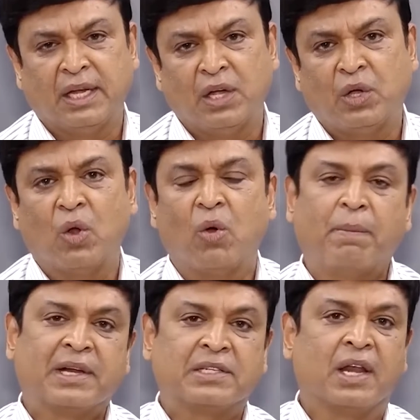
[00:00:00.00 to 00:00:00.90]
ఇంట్లో ఒక
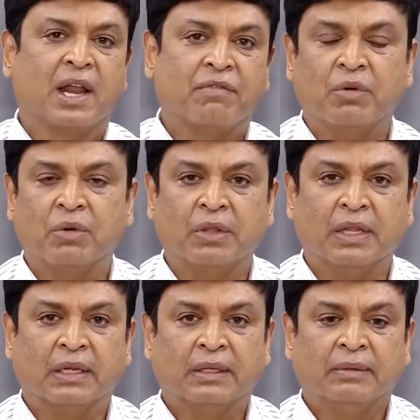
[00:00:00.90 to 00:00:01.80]
పర్సనల్ లైఫ్
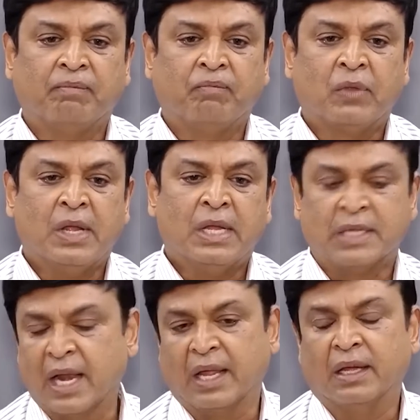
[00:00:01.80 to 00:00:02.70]
ఉంటుంది
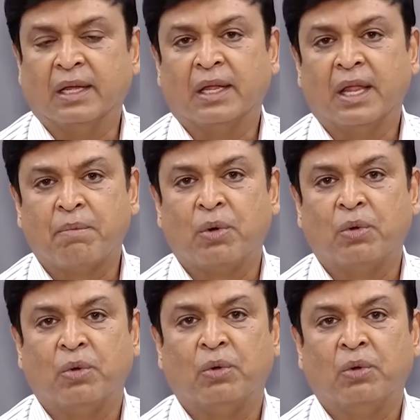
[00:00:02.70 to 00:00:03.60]
సరే ఇప్పుడు